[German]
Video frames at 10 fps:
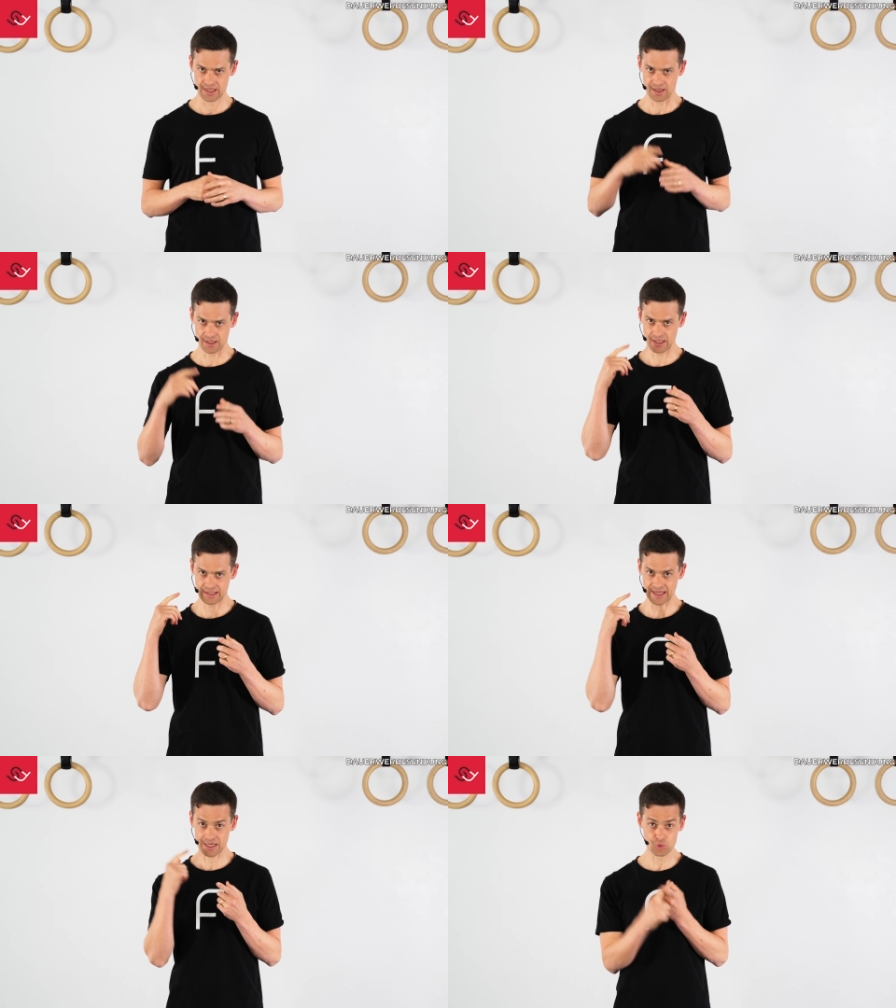
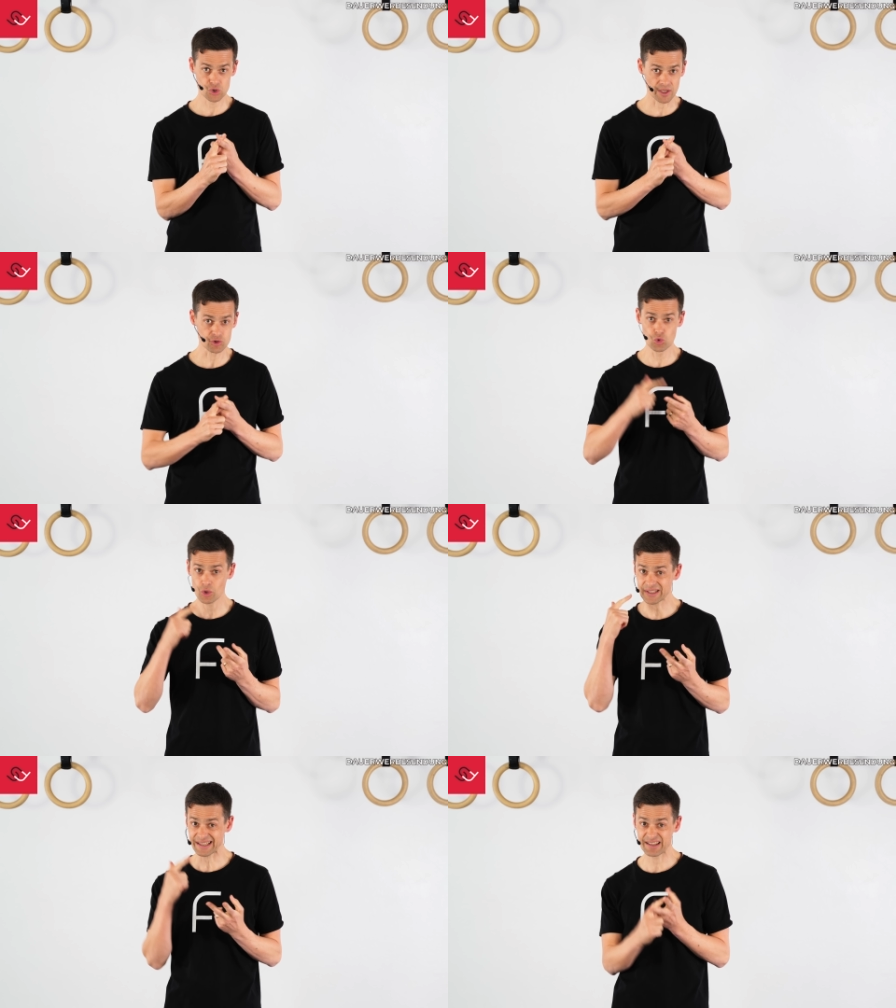Äh, deine Muskulatur
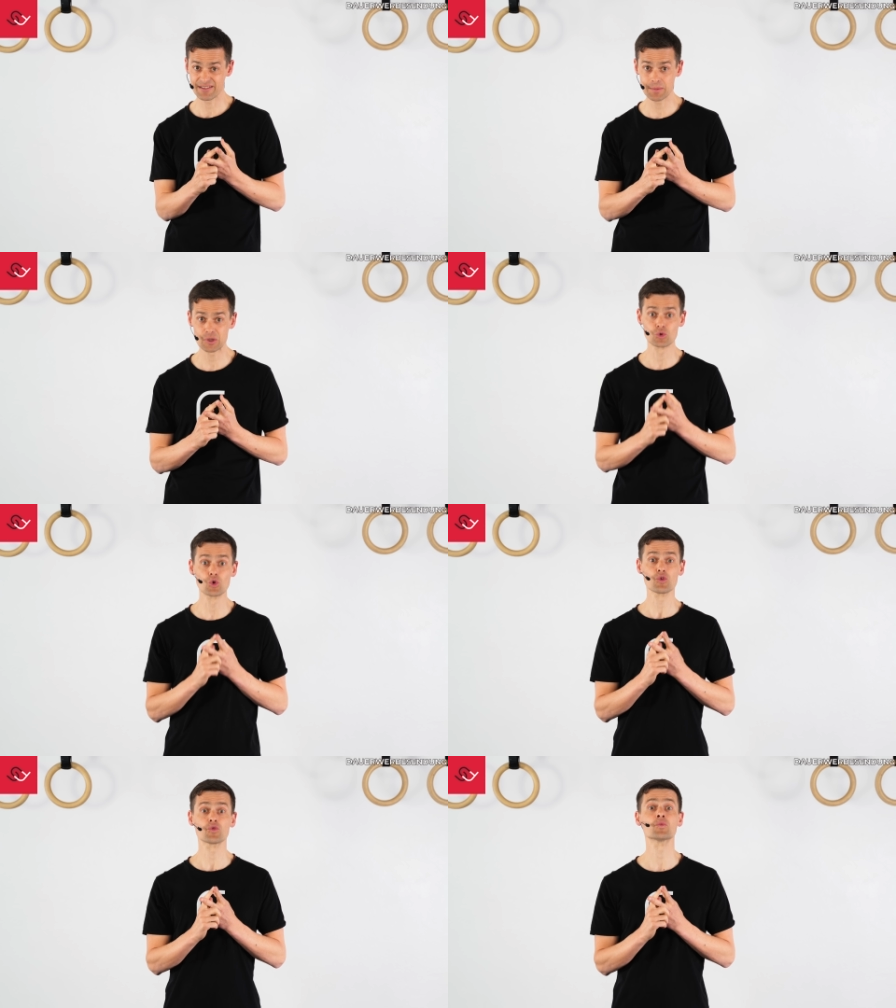und dein Gewebe
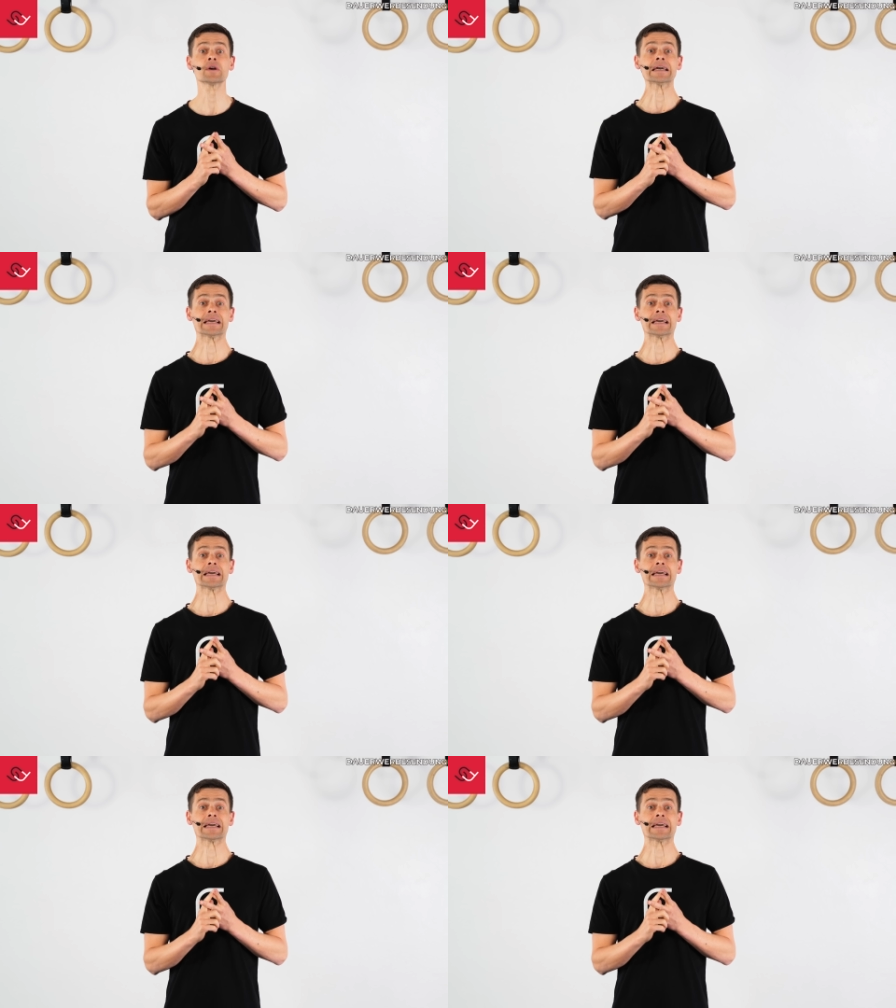dürfen